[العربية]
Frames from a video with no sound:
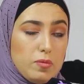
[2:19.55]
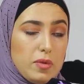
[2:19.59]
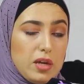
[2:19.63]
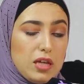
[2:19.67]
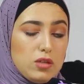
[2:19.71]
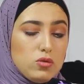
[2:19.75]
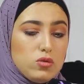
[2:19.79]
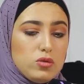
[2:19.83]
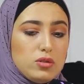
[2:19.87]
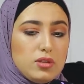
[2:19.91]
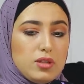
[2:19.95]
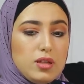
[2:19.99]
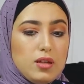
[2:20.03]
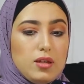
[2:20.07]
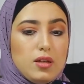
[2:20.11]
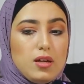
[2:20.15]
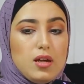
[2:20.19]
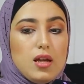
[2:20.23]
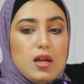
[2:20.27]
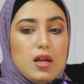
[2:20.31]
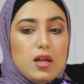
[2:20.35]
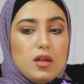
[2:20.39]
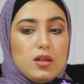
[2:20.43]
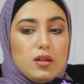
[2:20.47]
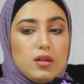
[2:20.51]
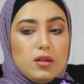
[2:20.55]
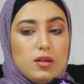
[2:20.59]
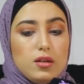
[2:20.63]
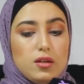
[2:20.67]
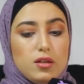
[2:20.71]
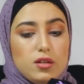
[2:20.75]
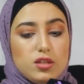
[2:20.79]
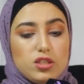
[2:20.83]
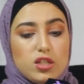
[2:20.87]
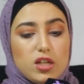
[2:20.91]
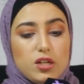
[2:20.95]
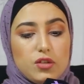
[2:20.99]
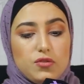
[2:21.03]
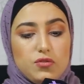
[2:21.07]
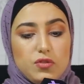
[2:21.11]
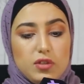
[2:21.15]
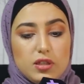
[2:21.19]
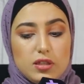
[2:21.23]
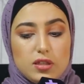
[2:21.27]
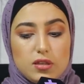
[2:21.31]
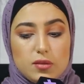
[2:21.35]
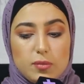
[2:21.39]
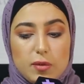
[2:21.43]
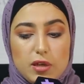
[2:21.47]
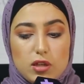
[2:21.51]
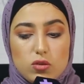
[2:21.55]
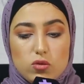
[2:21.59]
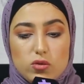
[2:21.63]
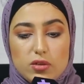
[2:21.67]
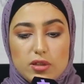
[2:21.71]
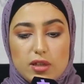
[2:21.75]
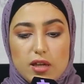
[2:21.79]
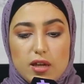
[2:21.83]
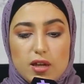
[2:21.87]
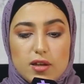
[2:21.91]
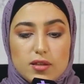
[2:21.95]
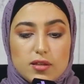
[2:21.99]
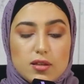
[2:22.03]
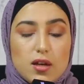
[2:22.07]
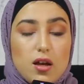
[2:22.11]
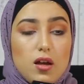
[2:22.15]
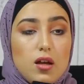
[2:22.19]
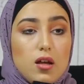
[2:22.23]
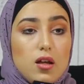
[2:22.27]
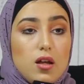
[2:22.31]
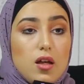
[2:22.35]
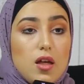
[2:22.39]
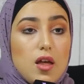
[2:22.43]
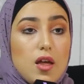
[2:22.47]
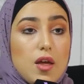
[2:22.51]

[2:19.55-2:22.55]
بريزونتي شاك في تتبريزونتي راسها